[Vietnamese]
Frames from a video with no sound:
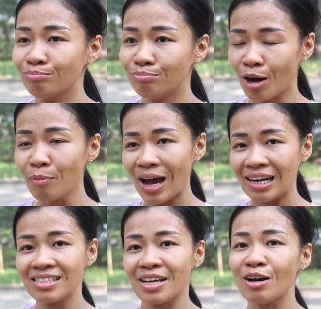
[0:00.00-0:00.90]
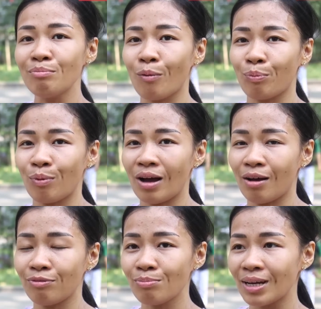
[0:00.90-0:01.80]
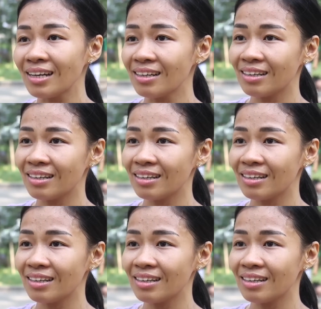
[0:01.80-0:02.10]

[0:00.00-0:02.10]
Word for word: mỗi một anh sẽ có một ờ, phong cách